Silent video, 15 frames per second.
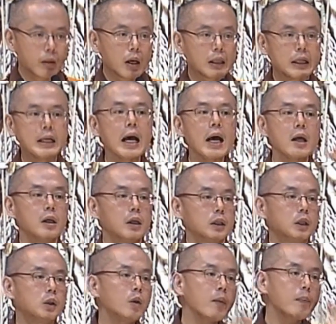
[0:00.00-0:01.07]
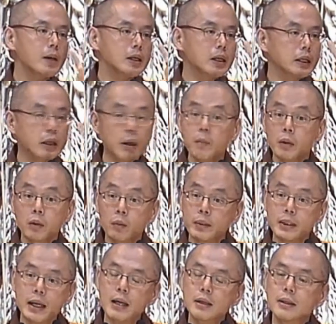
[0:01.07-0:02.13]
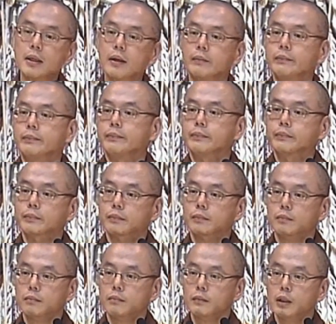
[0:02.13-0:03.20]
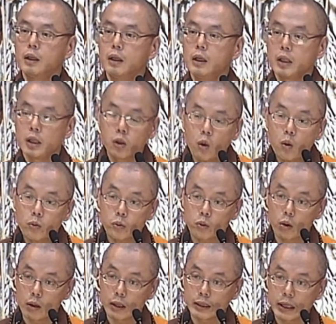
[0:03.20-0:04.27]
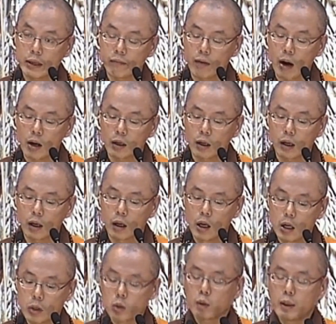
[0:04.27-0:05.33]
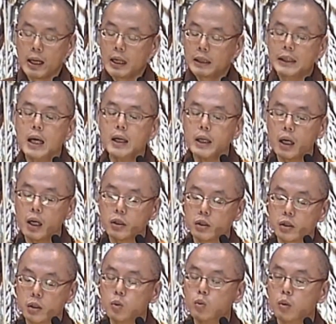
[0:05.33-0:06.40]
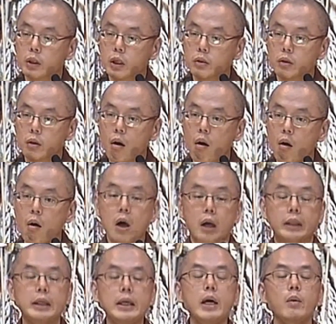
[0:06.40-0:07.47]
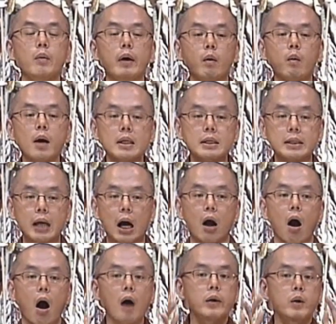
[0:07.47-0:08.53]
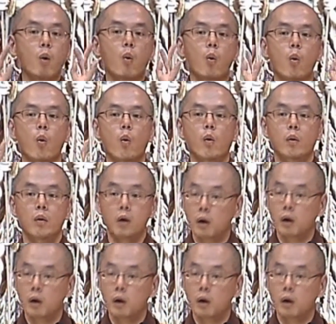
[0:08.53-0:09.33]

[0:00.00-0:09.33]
你看，你对别人根本都不相信，你用错了地方了。所以，当你很执着的时候，你也会幻想：哎呦。